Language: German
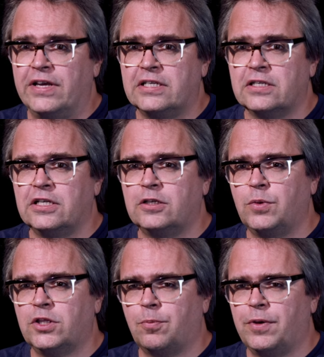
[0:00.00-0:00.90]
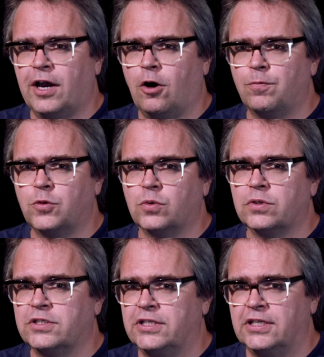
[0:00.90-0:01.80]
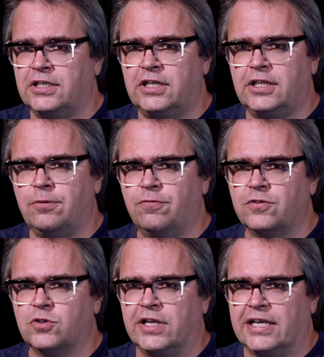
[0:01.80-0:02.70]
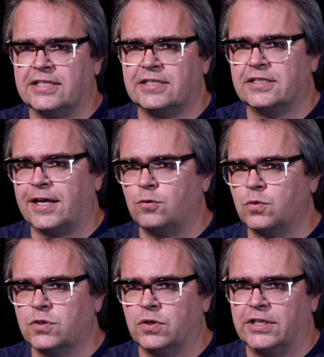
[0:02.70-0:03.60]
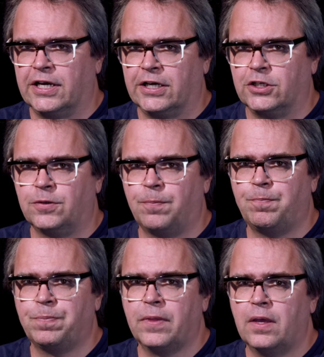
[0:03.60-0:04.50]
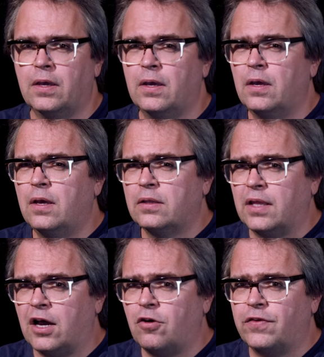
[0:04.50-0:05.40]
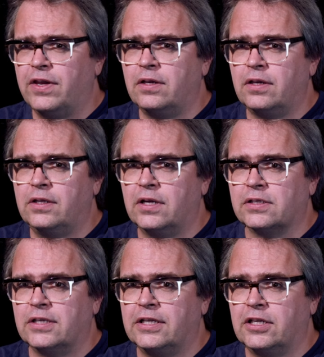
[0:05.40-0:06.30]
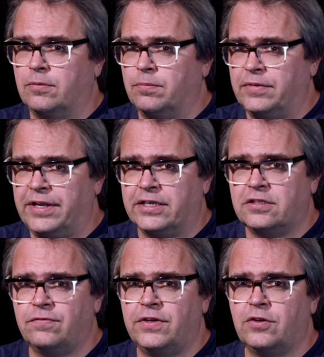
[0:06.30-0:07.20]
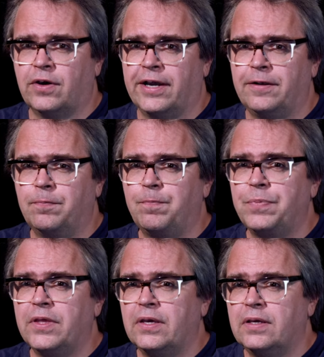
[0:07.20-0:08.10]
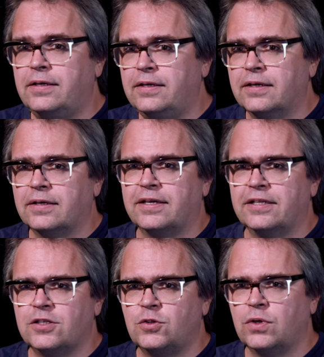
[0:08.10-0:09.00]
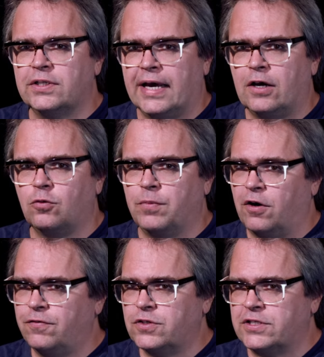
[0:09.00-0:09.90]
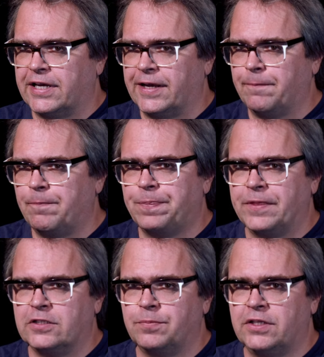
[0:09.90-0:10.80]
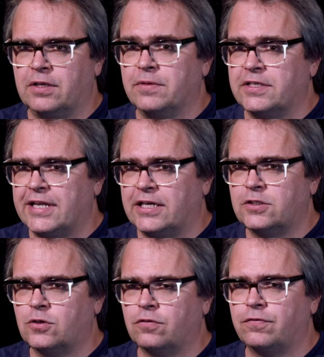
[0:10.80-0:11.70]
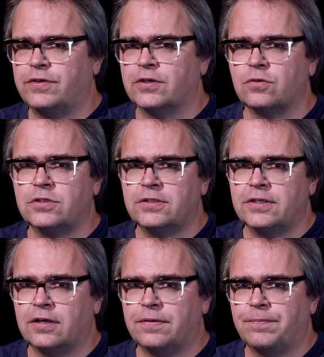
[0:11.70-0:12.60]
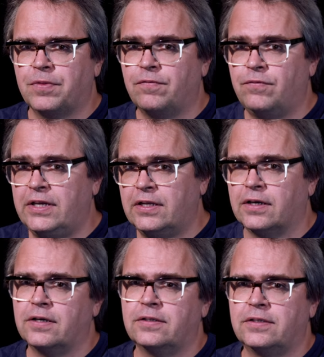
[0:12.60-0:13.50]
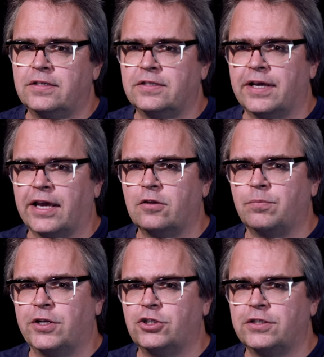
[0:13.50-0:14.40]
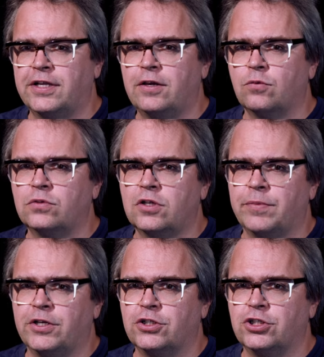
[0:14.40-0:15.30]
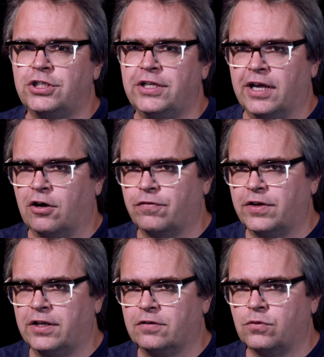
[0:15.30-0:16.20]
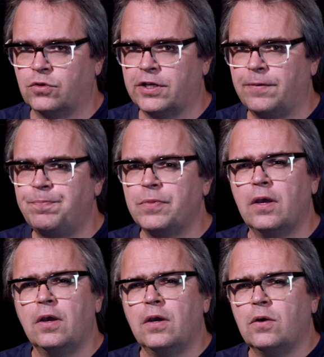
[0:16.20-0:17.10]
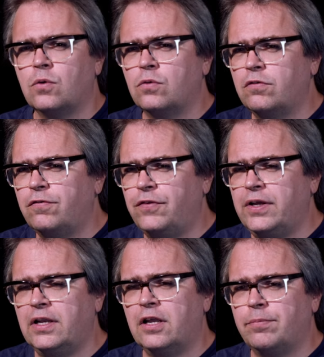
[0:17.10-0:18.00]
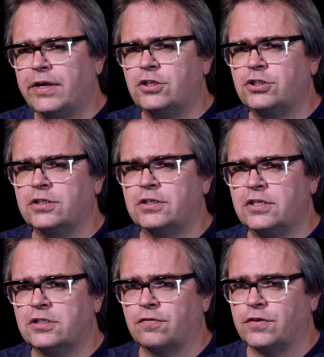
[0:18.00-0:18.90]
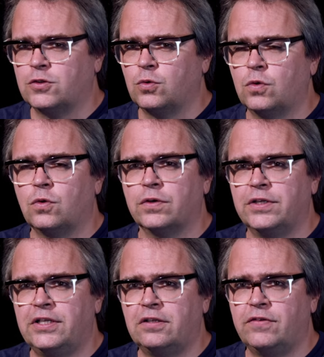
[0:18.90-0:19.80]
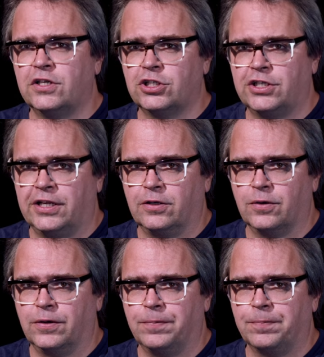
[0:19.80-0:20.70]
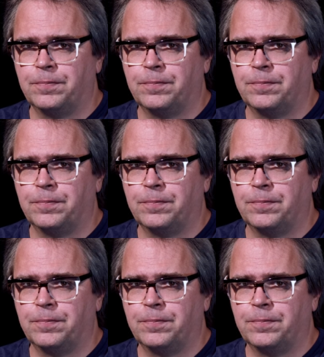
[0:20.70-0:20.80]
Wesentlichen mit der Behauptung, sich nicht impfen zu lassen sei unsolidarisch. Darauf gehe ich inhaltlich im nächsten Video ein. Hier geht es nur darum aufzuzeigen, dass mit dem SARS-CoV-Virus wieder diese Herrenmenschen gegen Untermenschenschiene aufgelegt wurde und viele Menschen dieser Versuchung nicht widerstehen können.